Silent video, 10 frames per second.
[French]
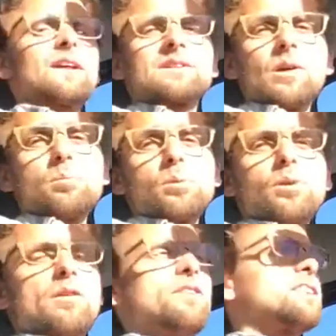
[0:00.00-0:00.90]
exemple
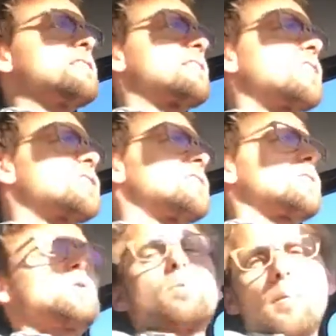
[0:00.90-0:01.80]
un vernissage qui
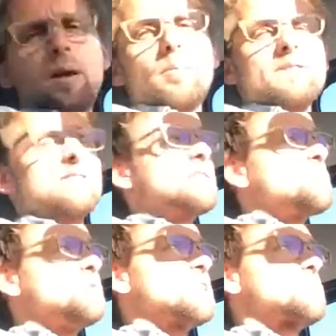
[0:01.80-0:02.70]
s'est super mal passé ou une